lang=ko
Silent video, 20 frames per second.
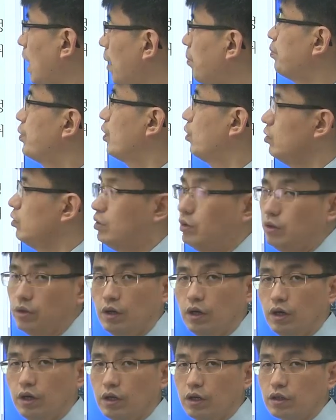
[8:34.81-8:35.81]
합병을
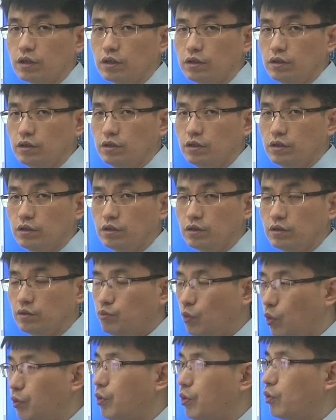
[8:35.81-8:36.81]
그
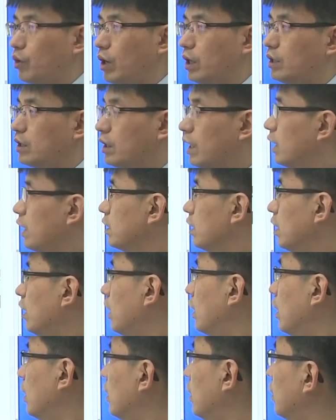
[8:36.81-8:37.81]
목표로 하는 게
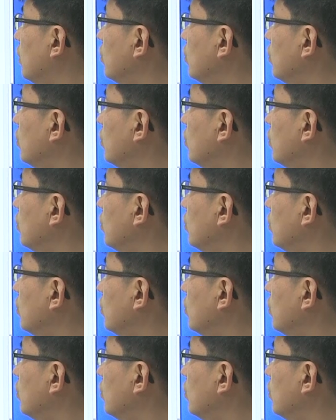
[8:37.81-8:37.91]
아니라